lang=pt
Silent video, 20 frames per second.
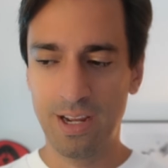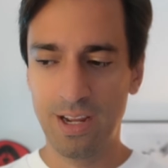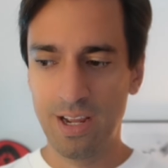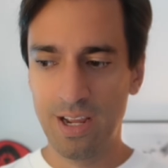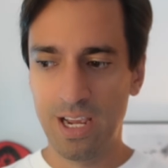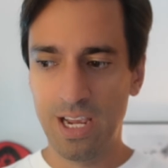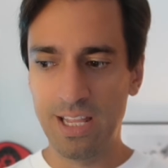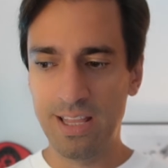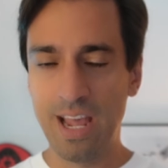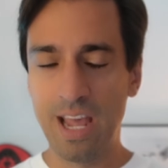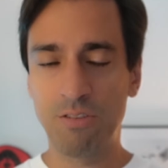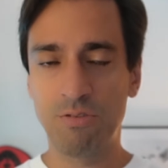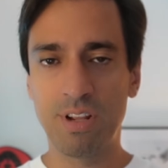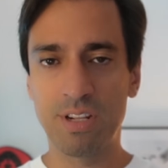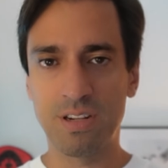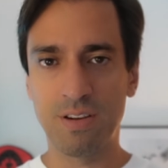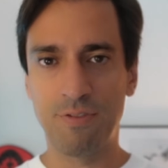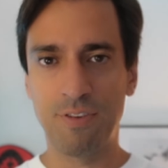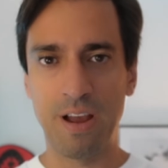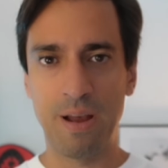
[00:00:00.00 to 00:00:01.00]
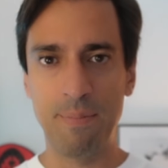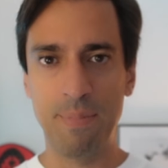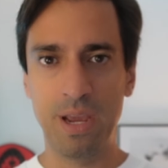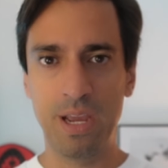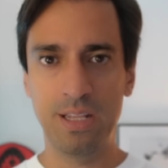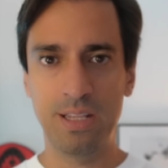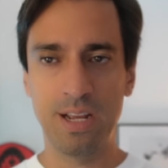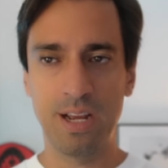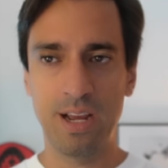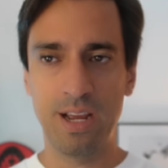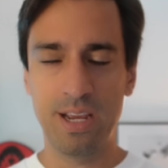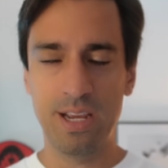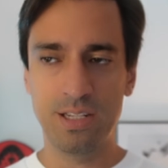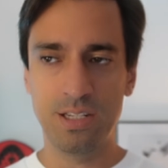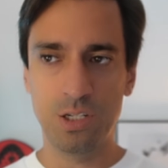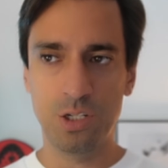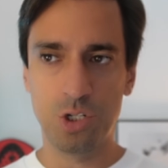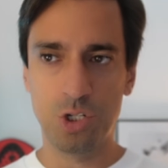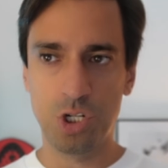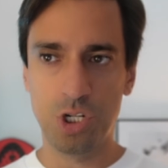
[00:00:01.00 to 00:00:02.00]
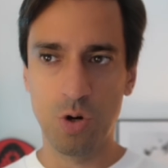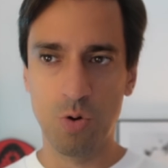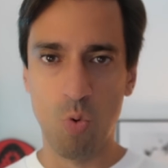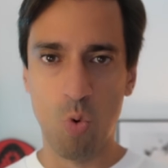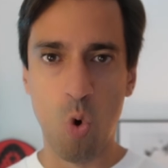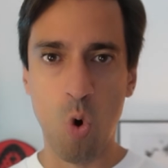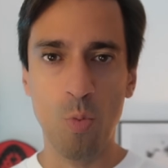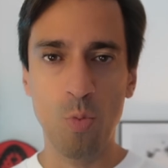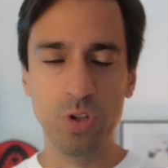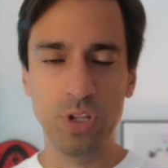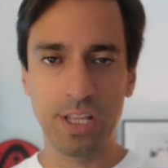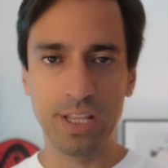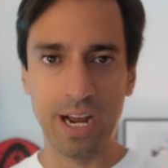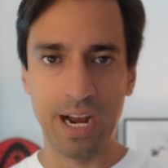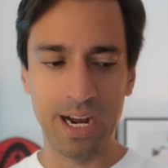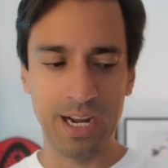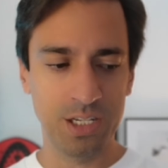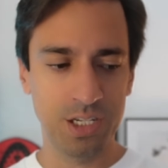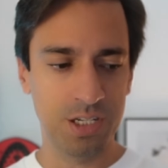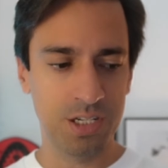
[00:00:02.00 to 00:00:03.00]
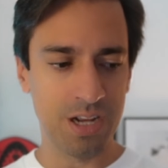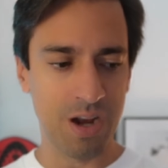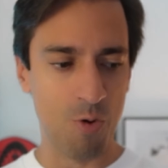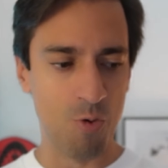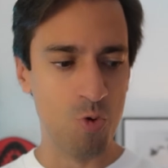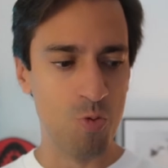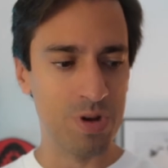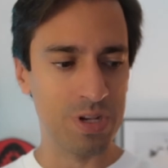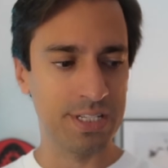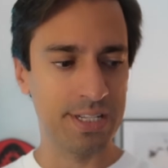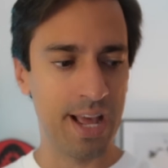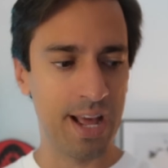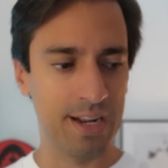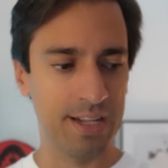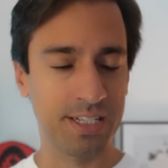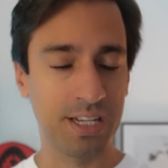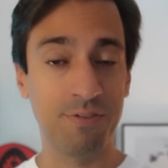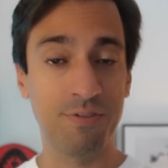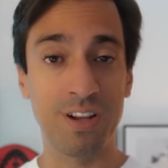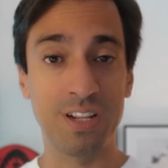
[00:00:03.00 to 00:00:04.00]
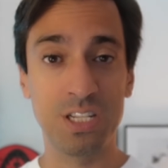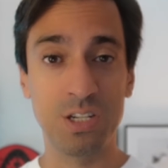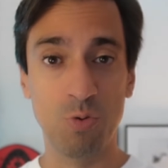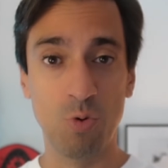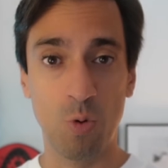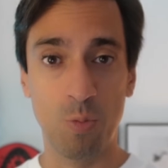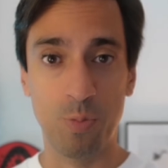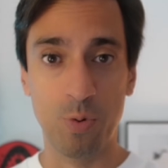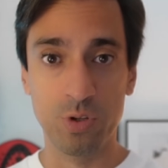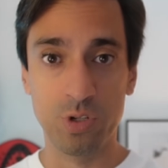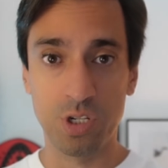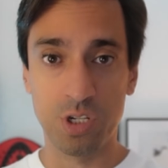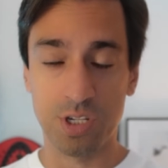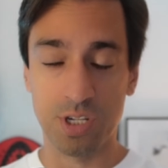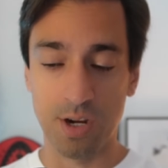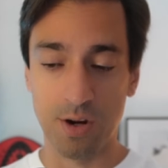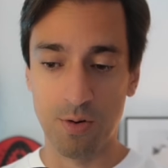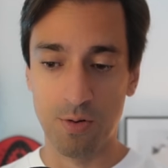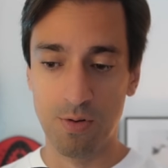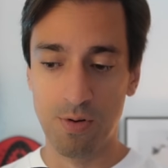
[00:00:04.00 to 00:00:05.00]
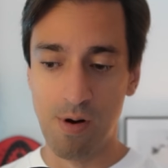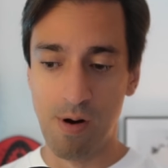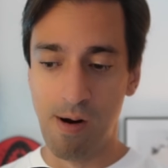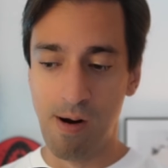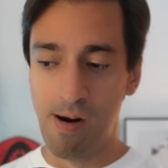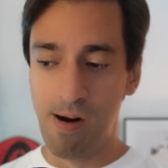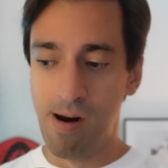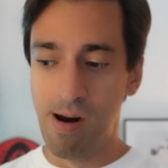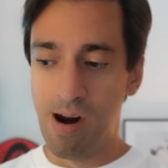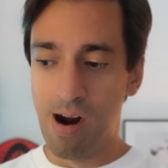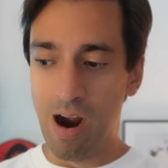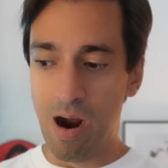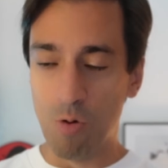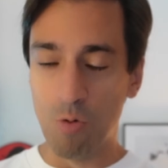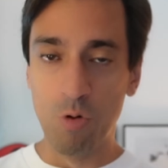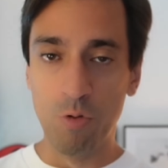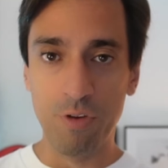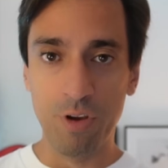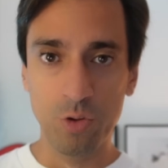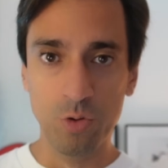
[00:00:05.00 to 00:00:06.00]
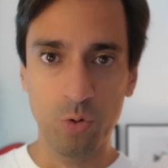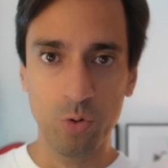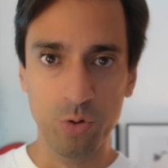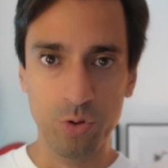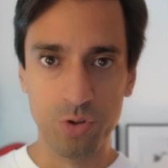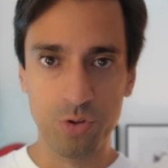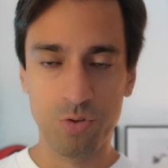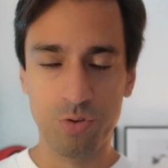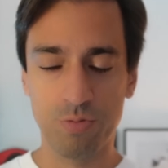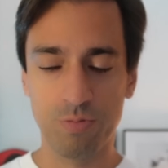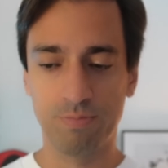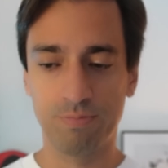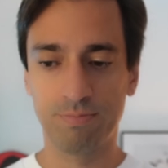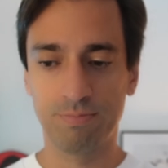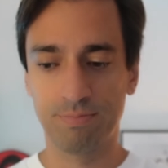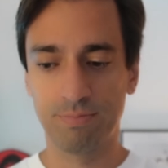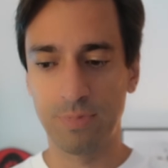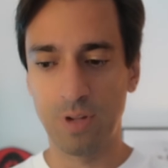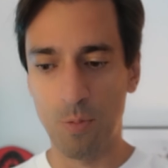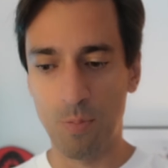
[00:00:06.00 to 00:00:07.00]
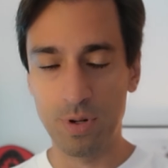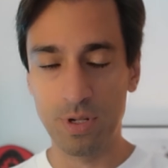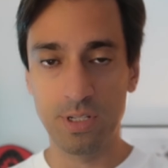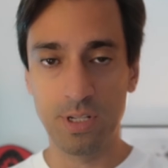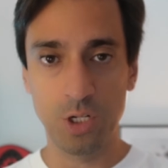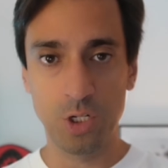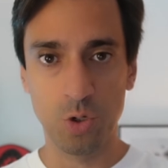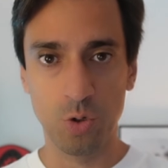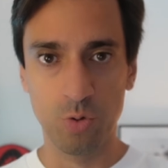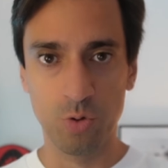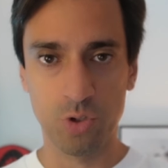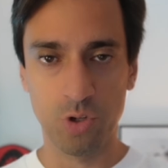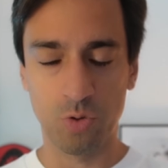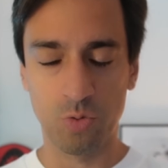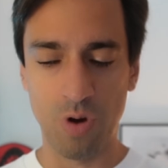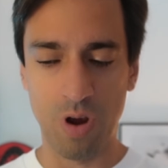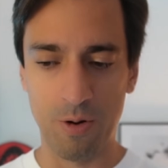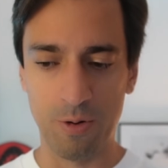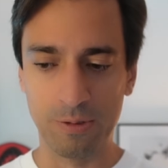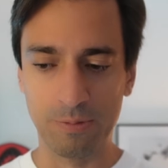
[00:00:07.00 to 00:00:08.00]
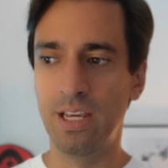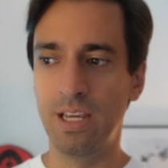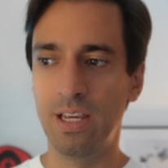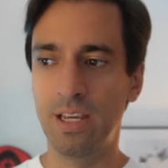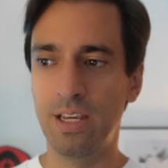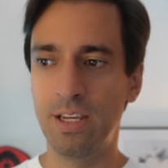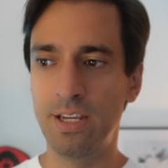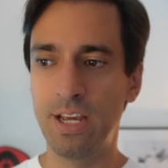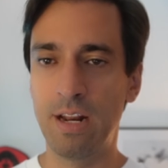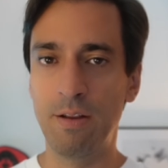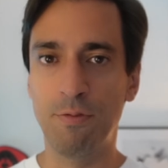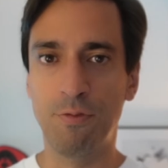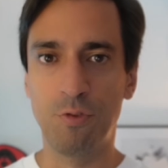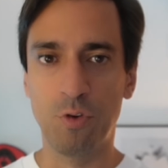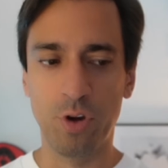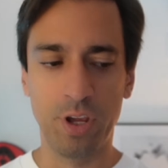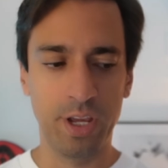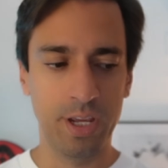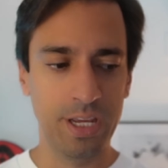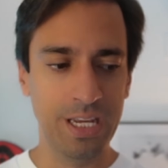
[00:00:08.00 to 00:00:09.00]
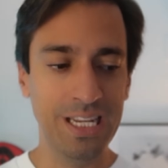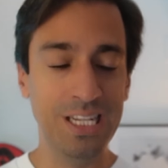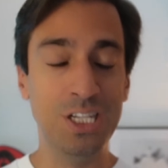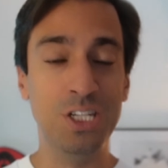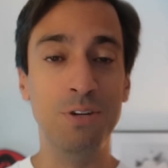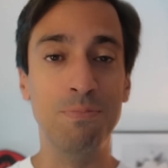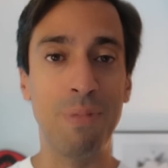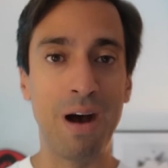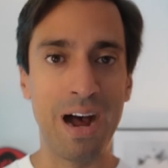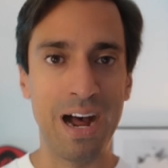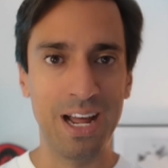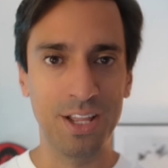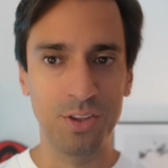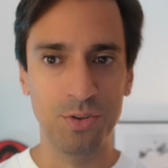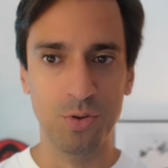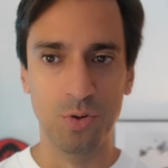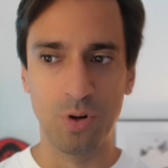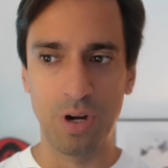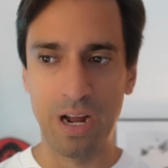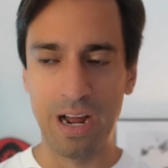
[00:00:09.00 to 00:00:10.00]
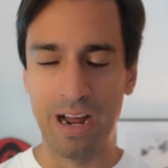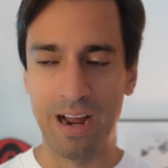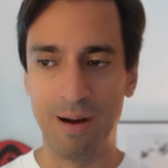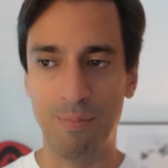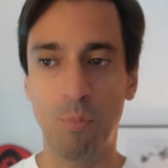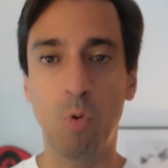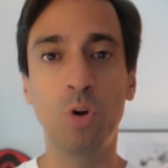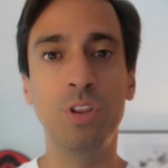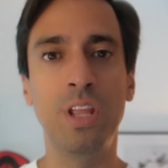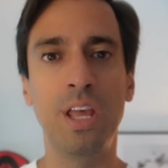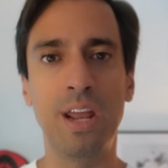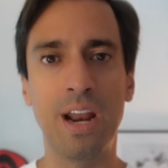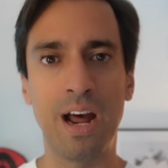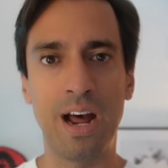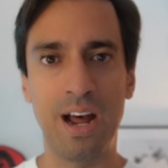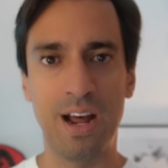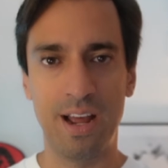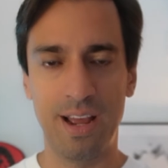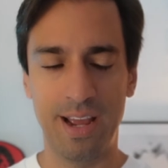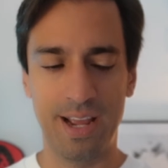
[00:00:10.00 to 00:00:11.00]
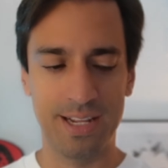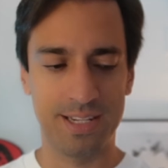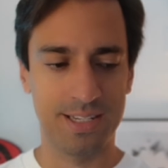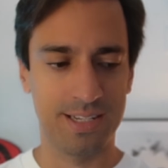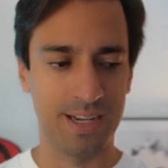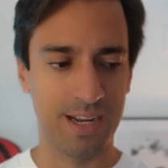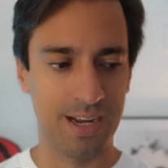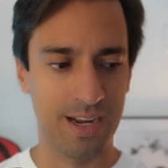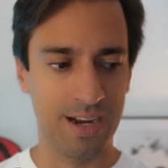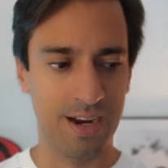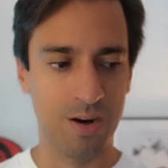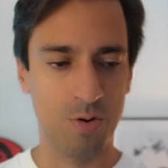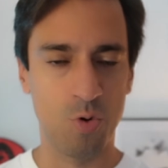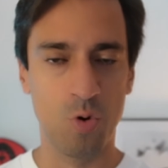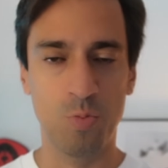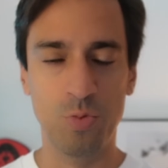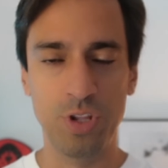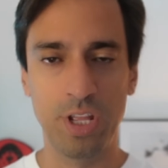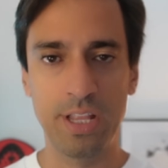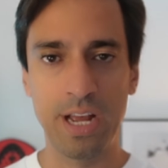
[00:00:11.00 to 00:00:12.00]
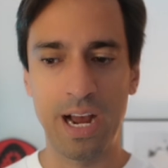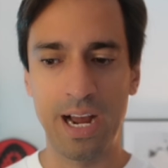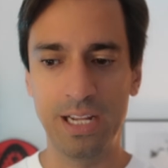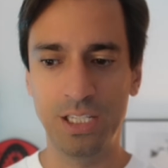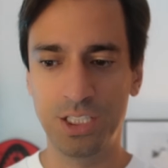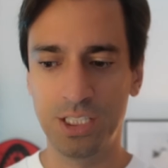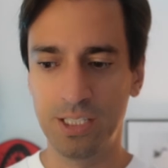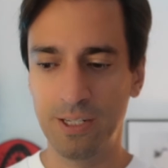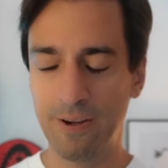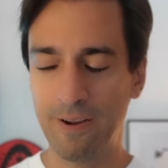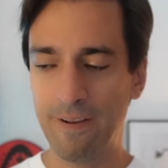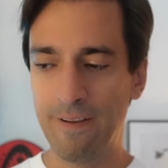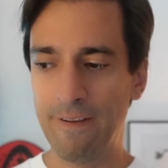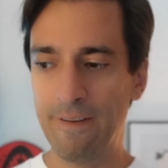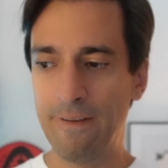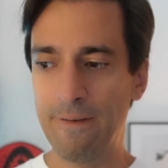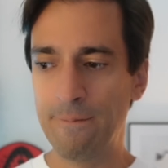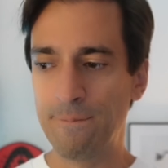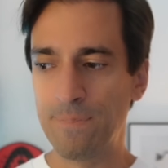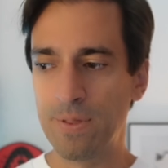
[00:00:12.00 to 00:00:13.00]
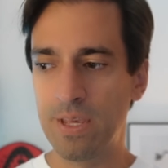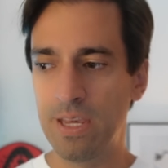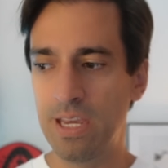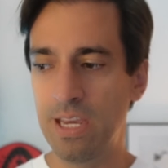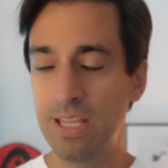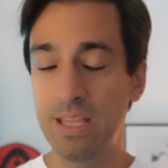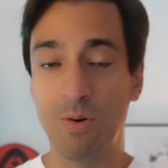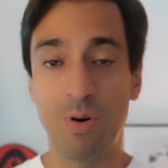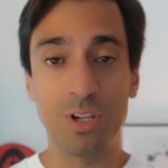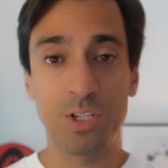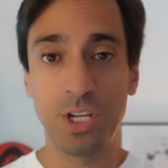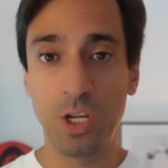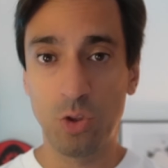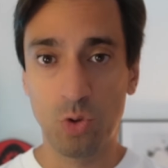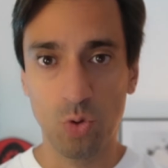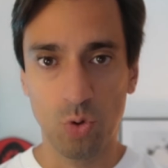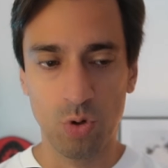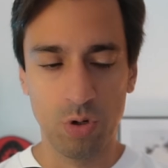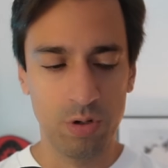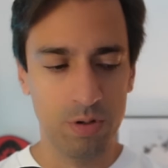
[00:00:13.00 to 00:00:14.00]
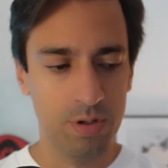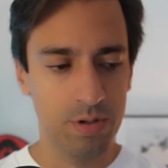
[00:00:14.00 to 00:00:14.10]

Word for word: E dentro dessa ferramenta existiam comunidades, algumas delas que faziam oposição ao governo russo, ao presidente russo atual. E ele foi intimado a moderar essa comunidade e não aceitou.